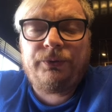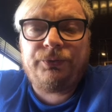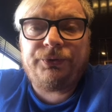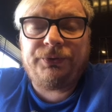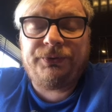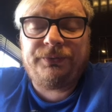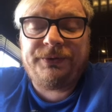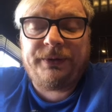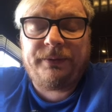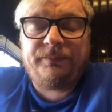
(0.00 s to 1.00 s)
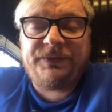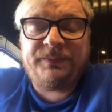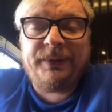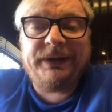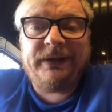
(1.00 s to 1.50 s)
Ну что ж, друзья,
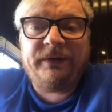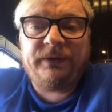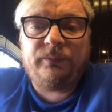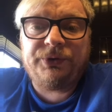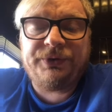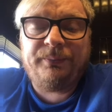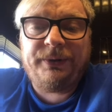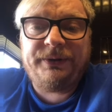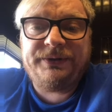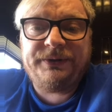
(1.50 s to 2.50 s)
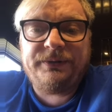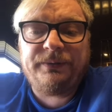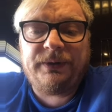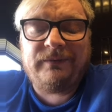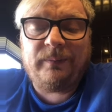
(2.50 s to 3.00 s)
теперь, наверное, можно перейти
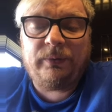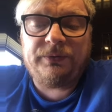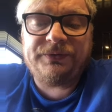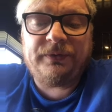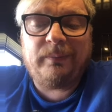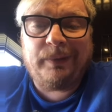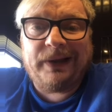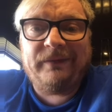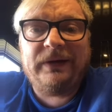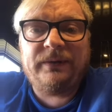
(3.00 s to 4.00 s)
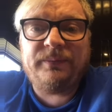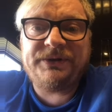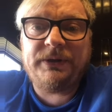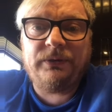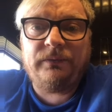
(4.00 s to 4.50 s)
к вопросу о правильной
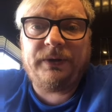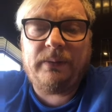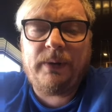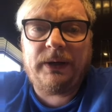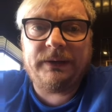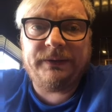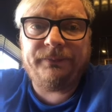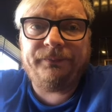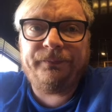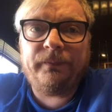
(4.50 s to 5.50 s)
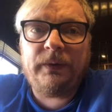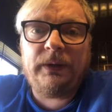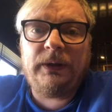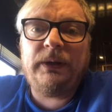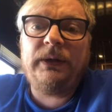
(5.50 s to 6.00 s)
постановке аппарата.
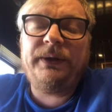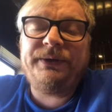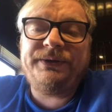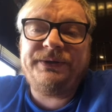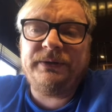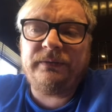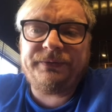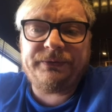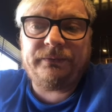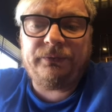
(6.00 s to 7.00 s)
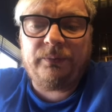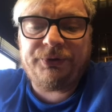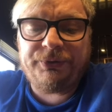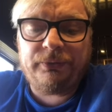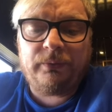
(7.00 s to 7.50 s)
Дело все в том,
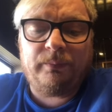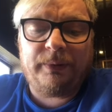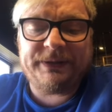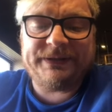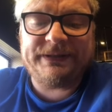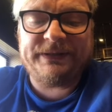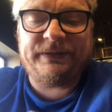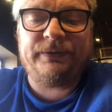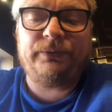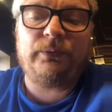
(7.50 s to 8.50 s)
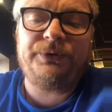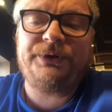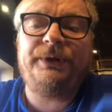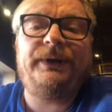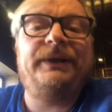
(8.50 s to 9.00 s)
что процесс этот
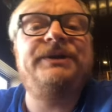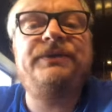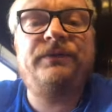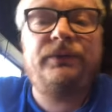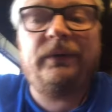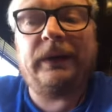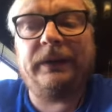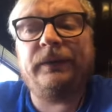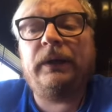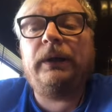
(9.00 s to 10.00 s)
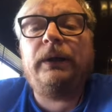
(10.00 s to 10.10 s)
очень индивидуален.